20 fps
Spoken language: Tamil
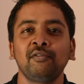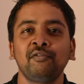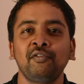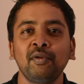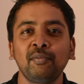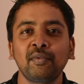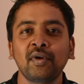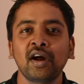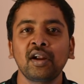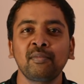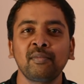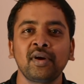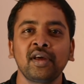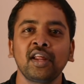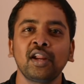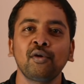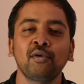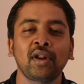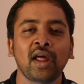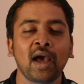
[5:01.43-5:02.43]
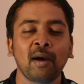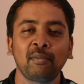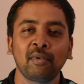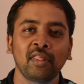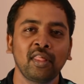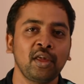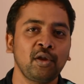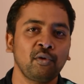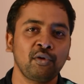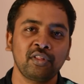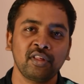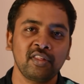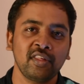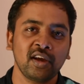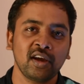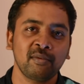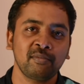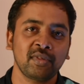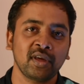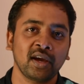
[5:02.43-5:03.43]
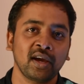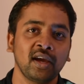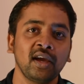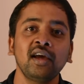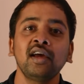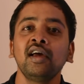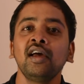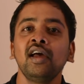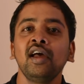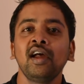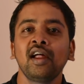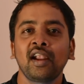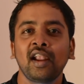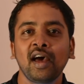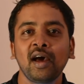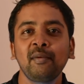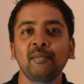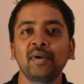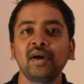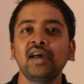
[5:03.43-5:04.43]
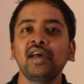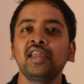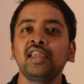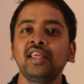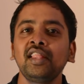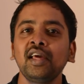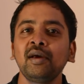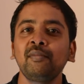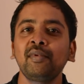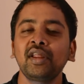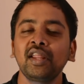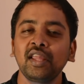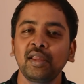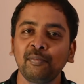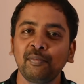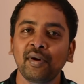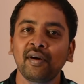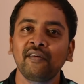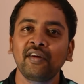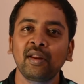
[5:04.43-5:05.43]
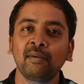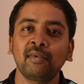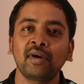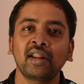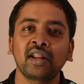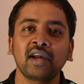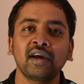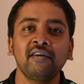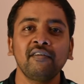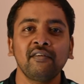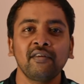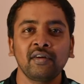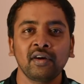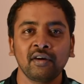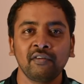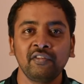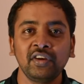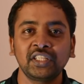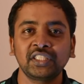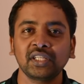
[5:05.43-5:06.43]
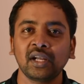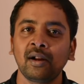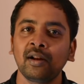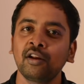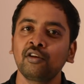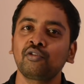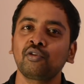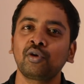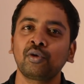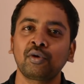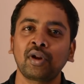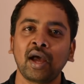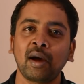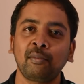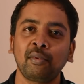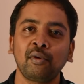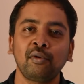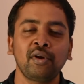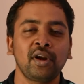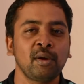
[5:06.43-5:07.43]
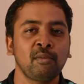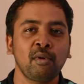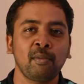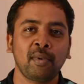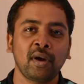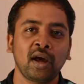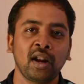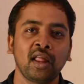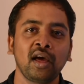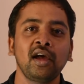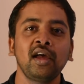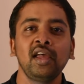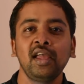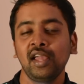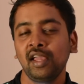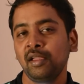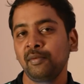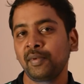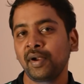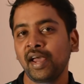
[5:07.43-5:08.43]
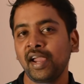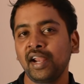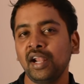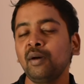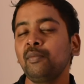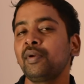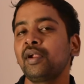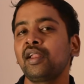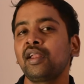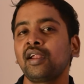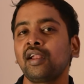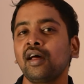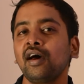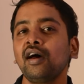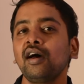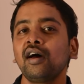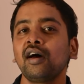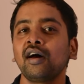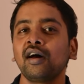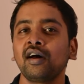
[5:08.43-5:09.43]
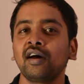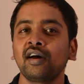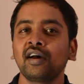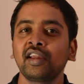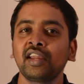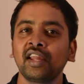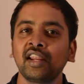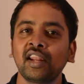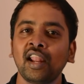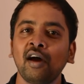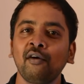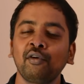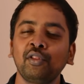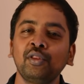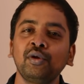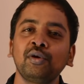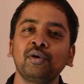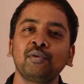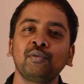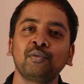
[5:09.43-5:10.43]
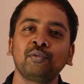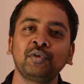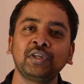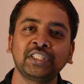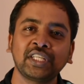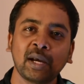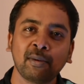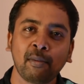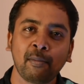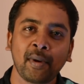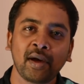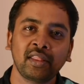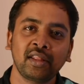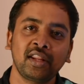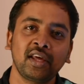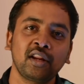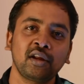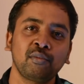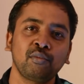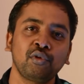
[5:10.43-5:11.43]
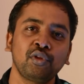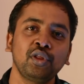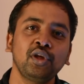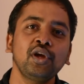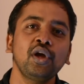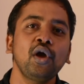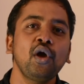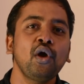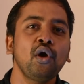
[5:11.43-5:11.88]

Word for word: ஃப்ளிப்கார்ட் மாதிரியான ஒரு ஆப்பில் தான் இவங்க செஞ்சு காமிச்சாங்க நாம் இதே மாதிரி இப்போ அவைலபிளாக இருக்க விஷ் அப்படின்னு சொல்லிட்டு ஒரு ஆப்பில் ஒரு டெமோ பார்க்கலாம் இப்போ நான் என்ன பண்ணுறேன்னா நான் வந்து விஷ் ஆப்பை பார்த்துட்டே இருக்கும்போது